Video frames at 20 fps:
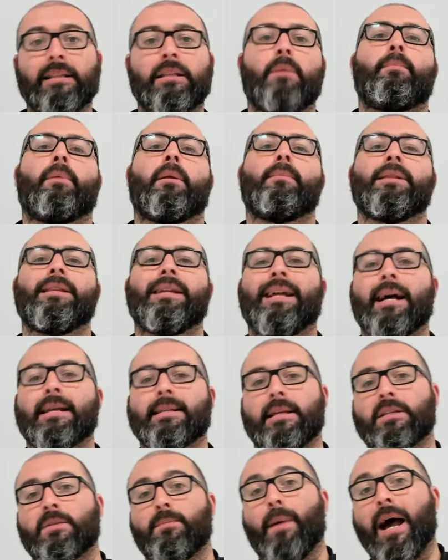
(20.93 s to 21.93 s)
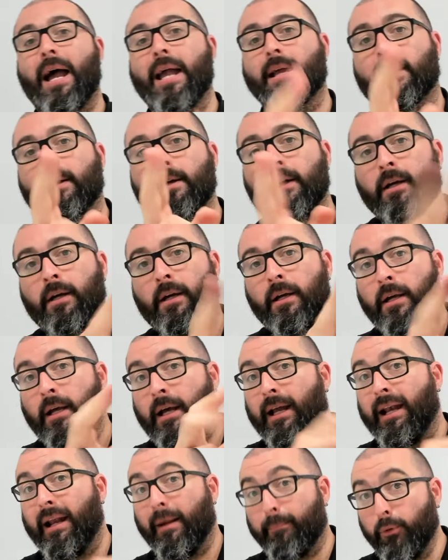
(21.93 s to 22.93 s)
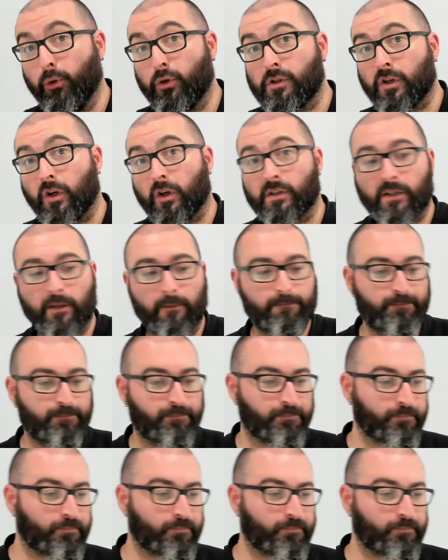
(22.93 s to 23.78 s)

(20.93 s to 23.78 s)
prima di casa Spire, la Puxos.